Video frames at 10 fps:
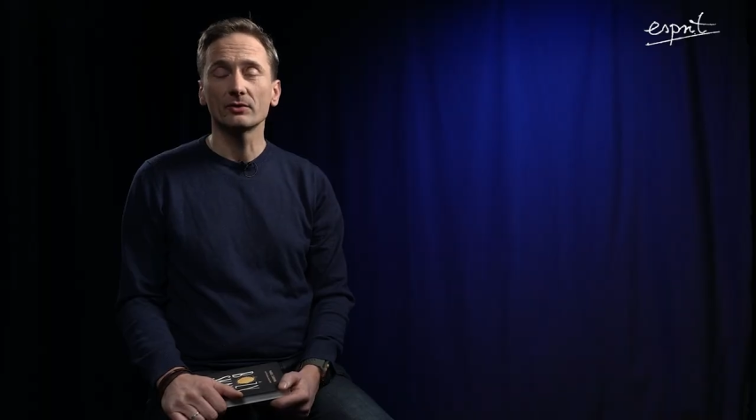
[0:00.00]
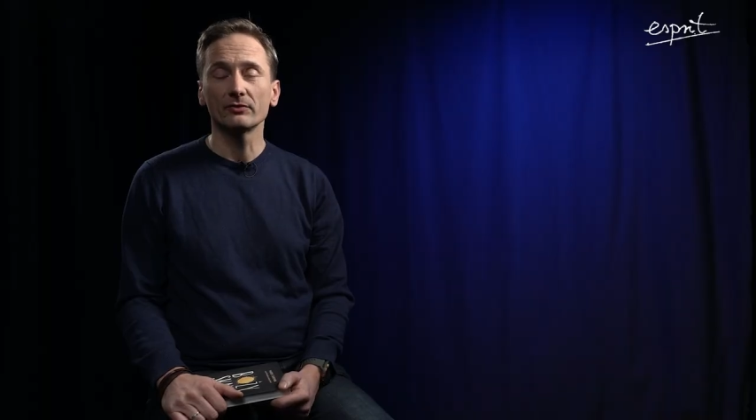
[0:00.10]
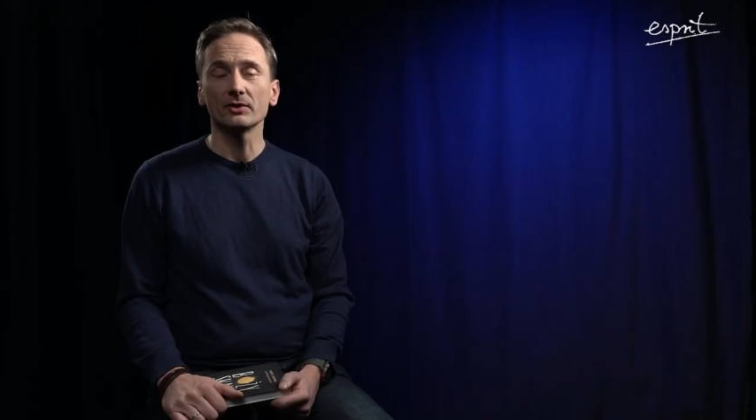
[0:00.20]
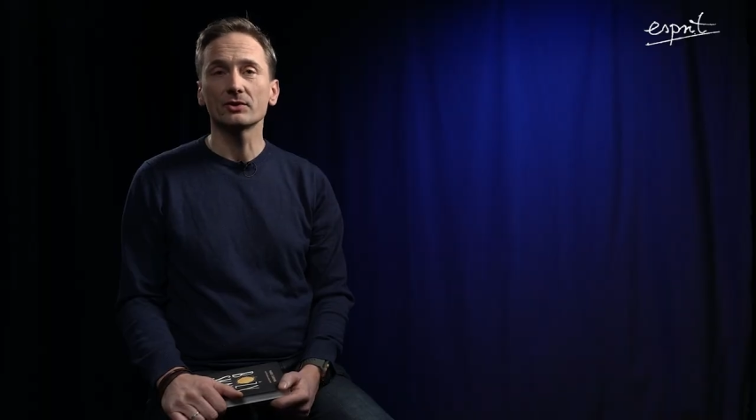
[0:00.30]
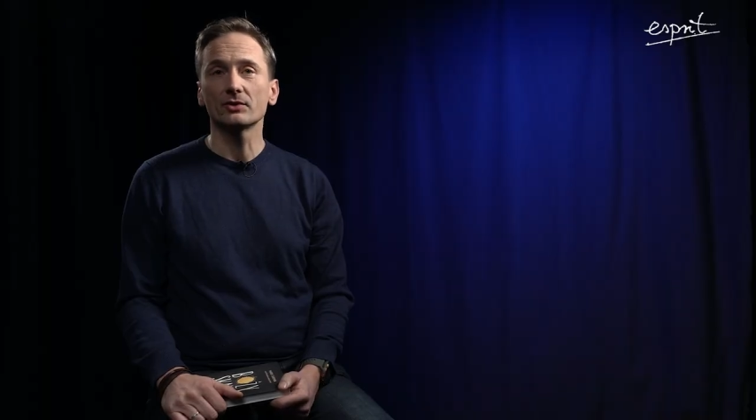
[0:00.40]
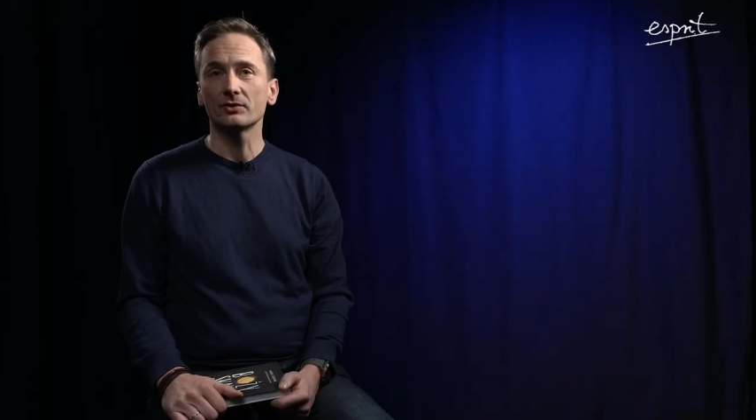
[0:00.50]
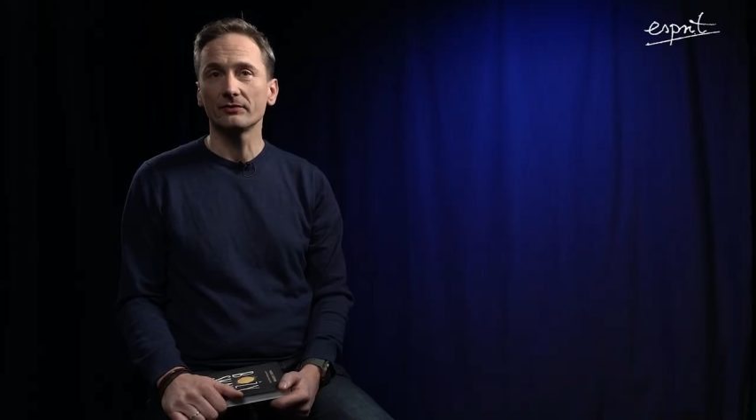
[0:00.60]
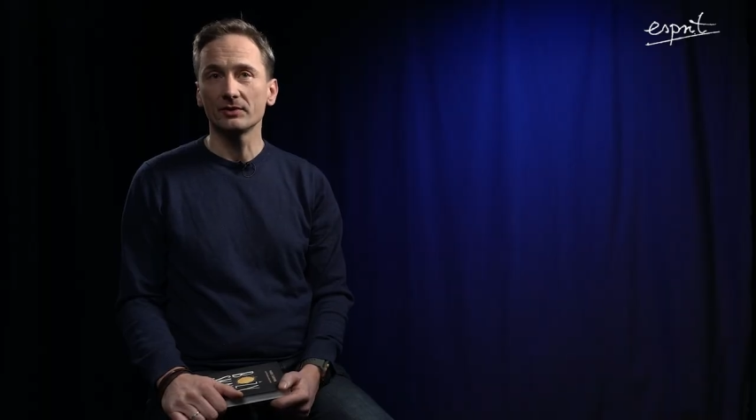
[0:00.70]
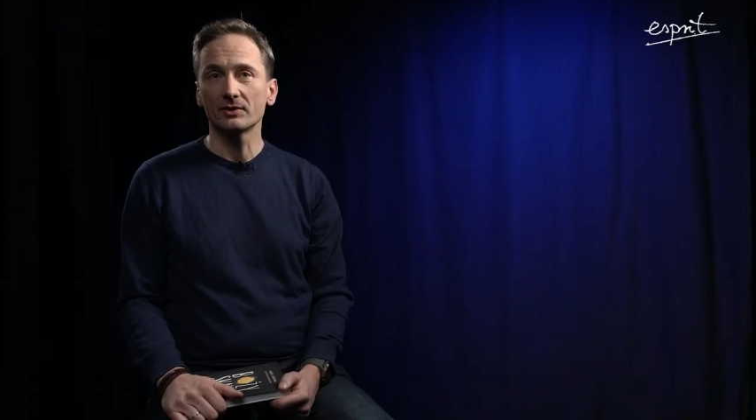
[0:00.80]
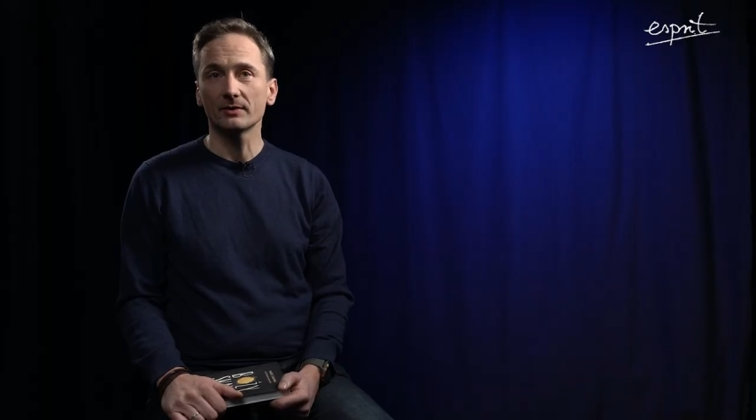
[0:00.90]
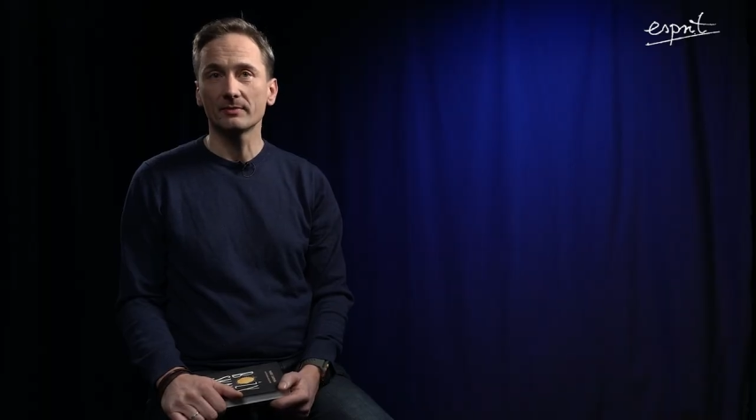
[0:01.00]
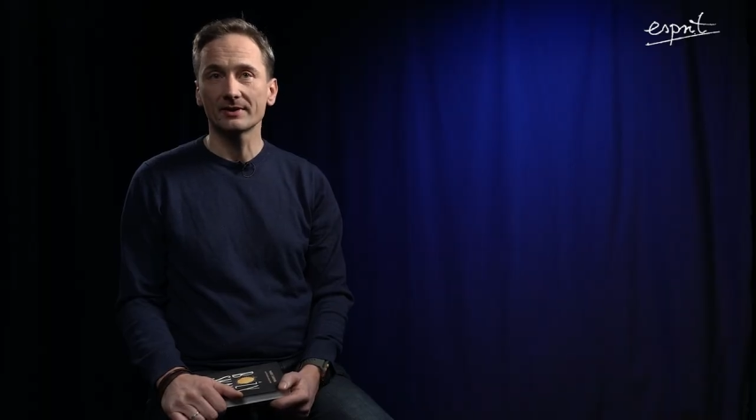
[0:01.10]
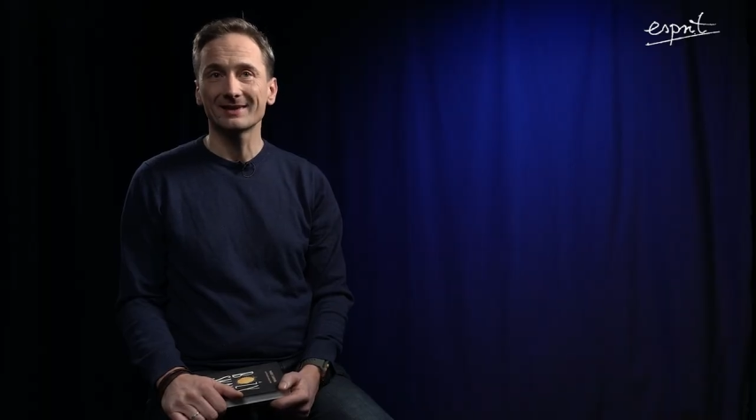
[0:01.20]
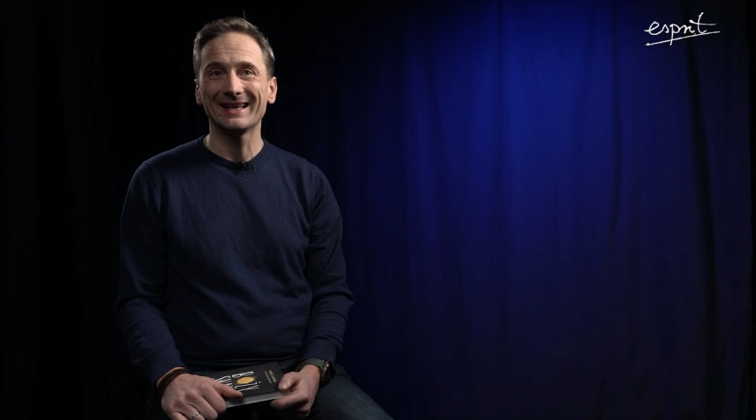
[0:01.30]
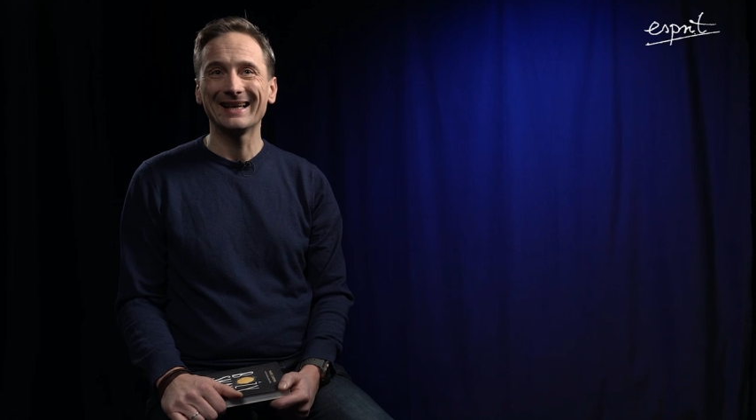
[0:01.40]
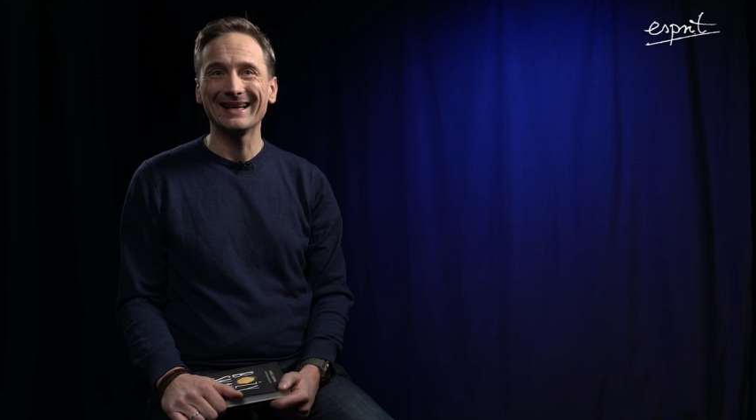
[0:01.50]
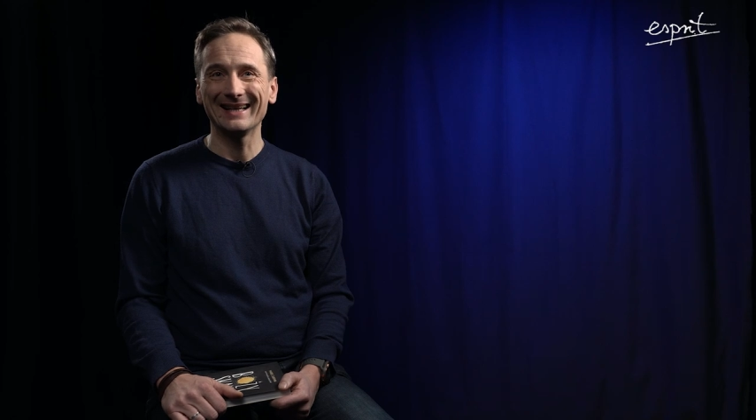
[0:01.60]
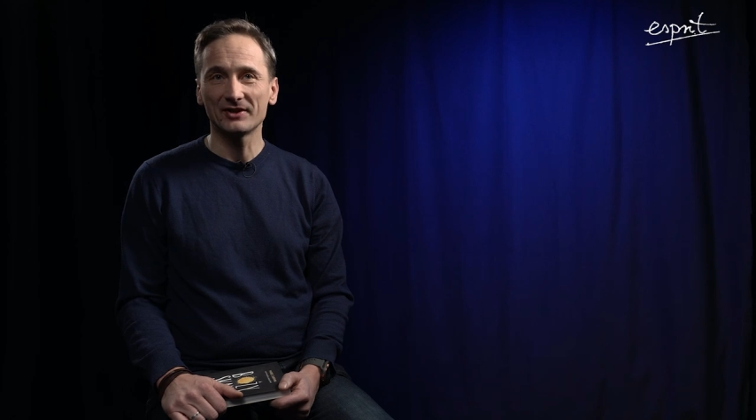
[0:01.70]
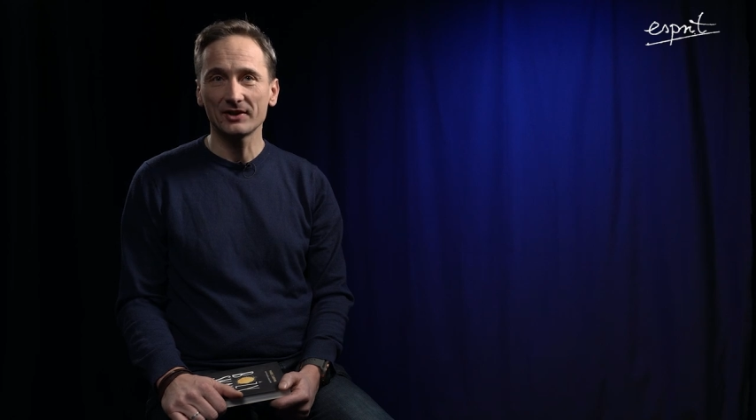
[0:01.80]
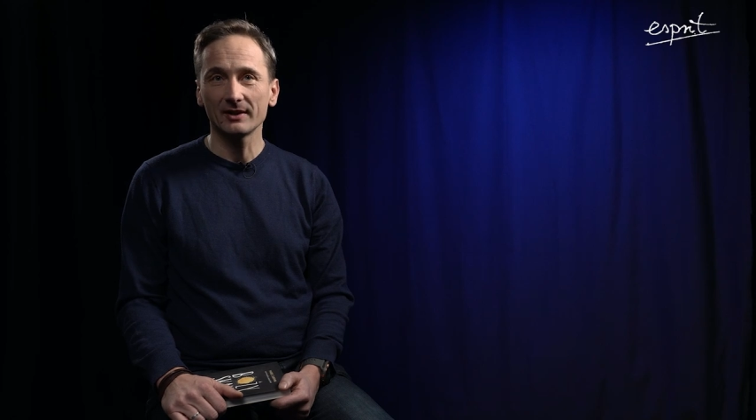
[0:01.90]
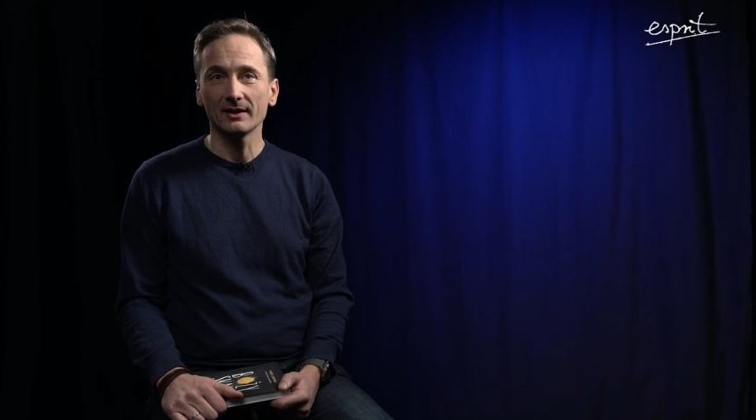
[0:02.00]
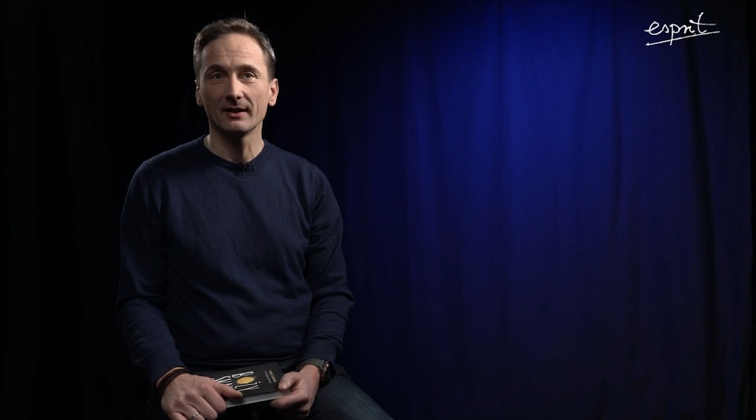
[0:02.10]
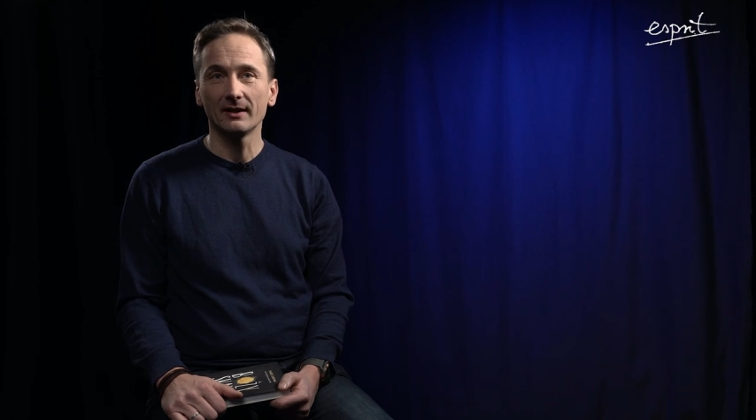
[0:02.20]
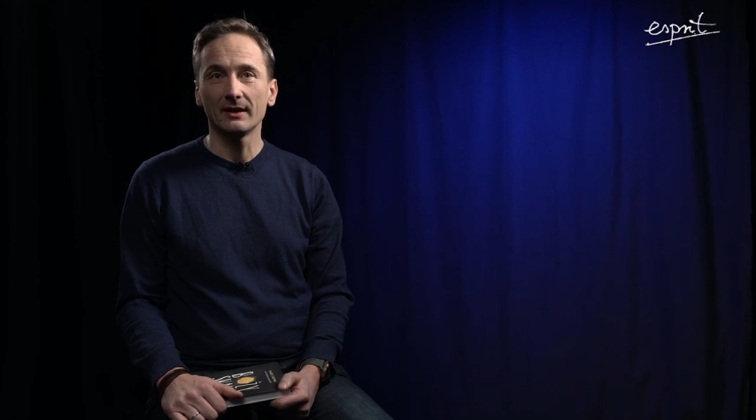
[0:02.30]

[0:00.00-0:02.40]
również oczywiście bez leczenia